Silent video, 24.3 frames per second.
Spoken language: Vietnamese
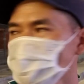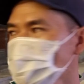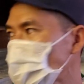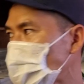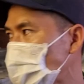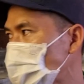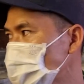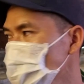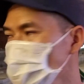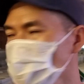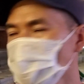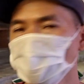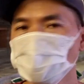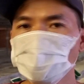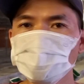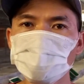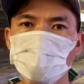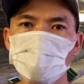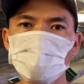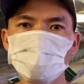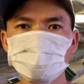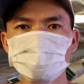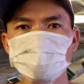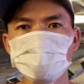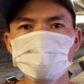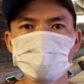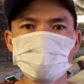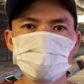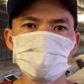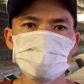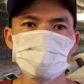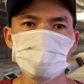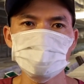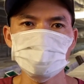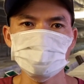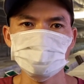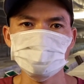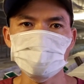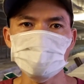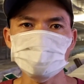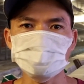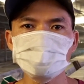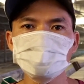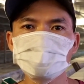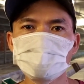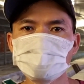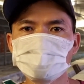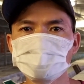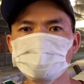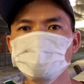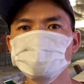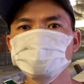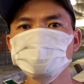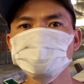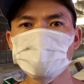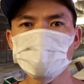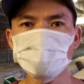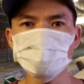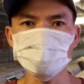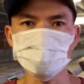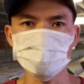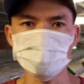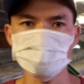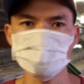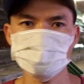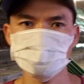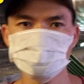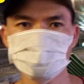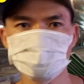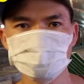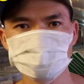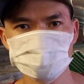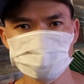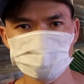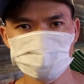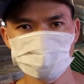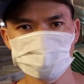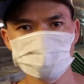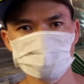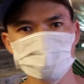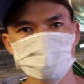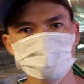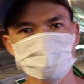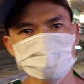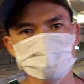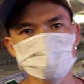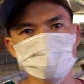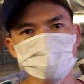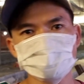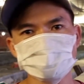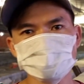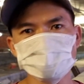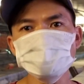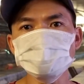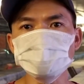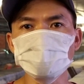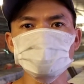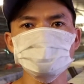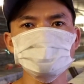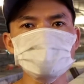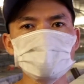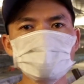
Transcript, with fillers: nó ăn vô nó dồn vô và thức ăn nó không tiêu được gọi là chứng bụng